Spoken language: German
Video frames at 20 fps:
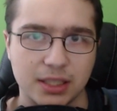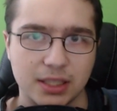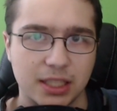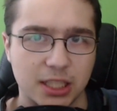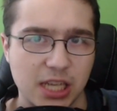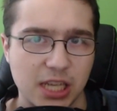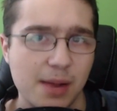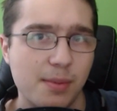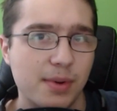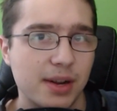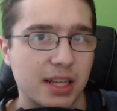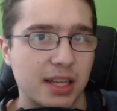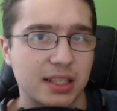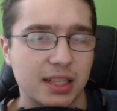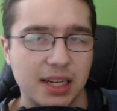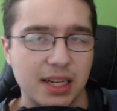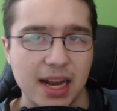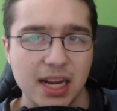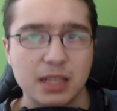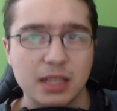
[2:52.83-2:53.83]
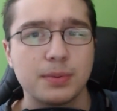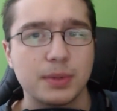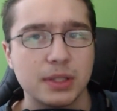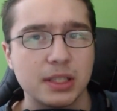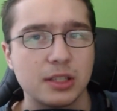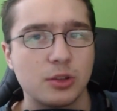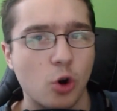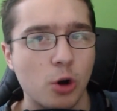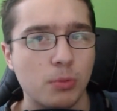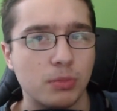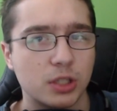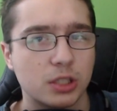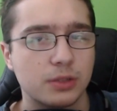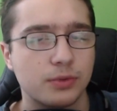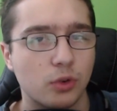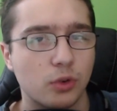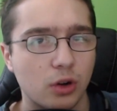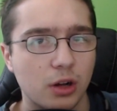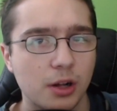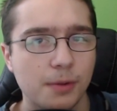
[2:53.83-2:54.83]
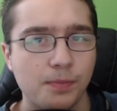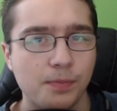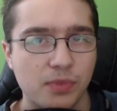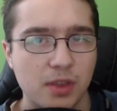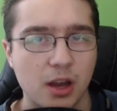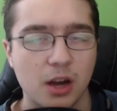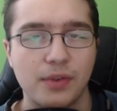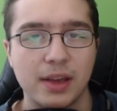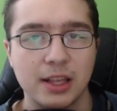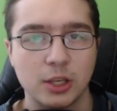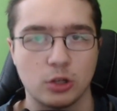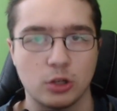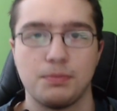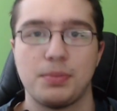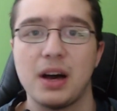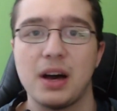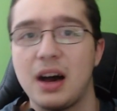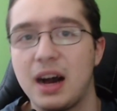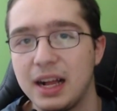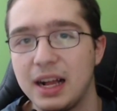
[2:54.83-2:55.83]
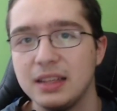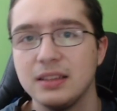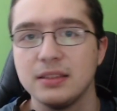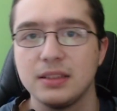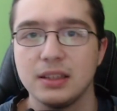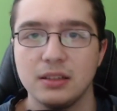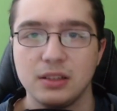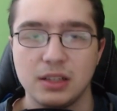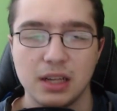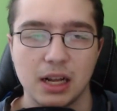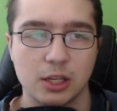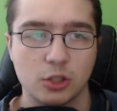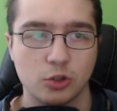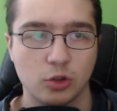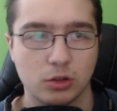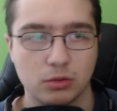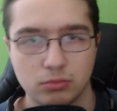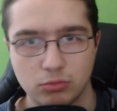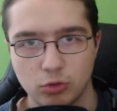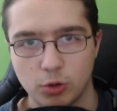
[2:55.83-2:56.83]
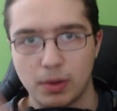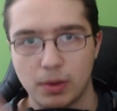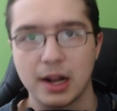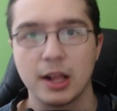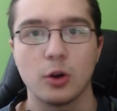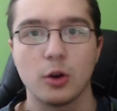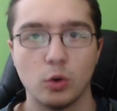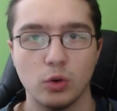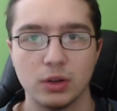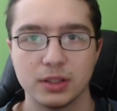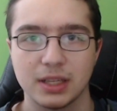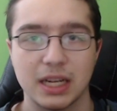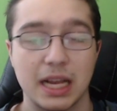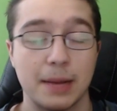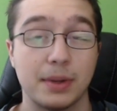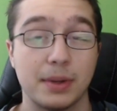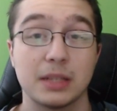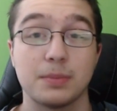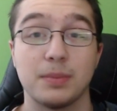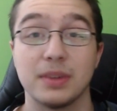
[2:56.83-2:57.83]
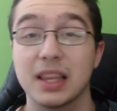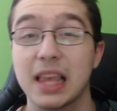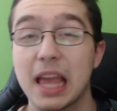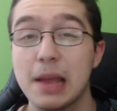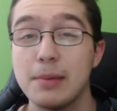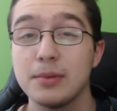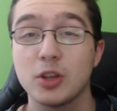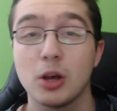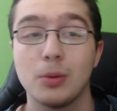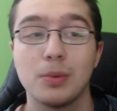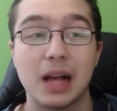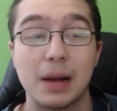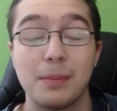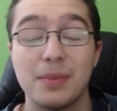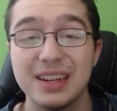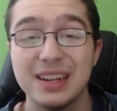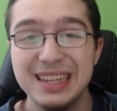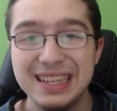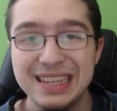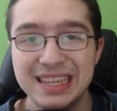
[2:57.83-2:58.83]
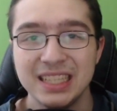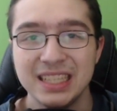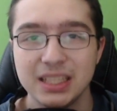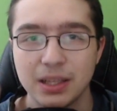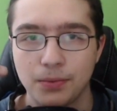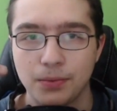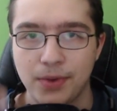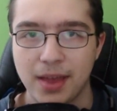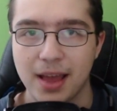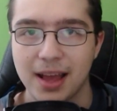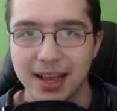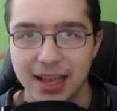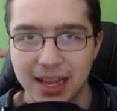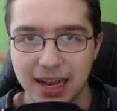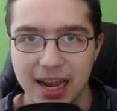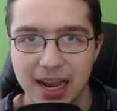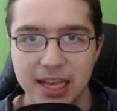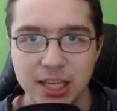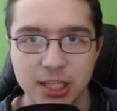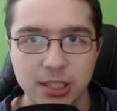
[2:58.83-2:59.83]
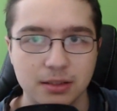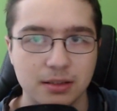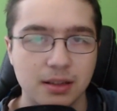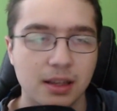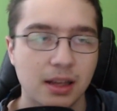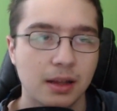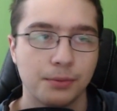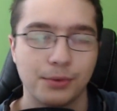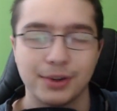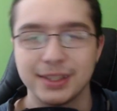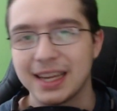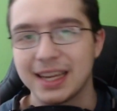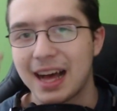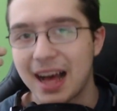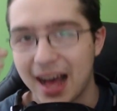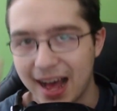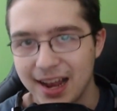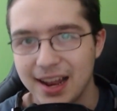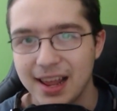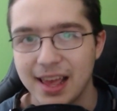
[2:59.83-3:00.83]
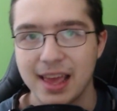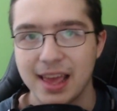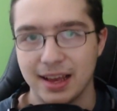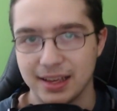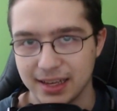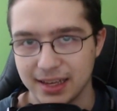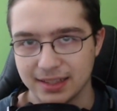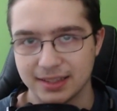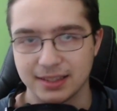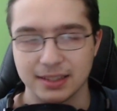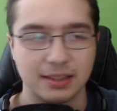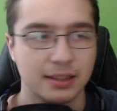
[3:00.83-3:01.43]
Ich stelle mir das ein kleines bisschen komisch vor, auch wenn schon ein paar Hallen sind, die halt schon normal groß sind, aber das mit Gamescom kann man nicht vergleichen, von der Halle her jetzt.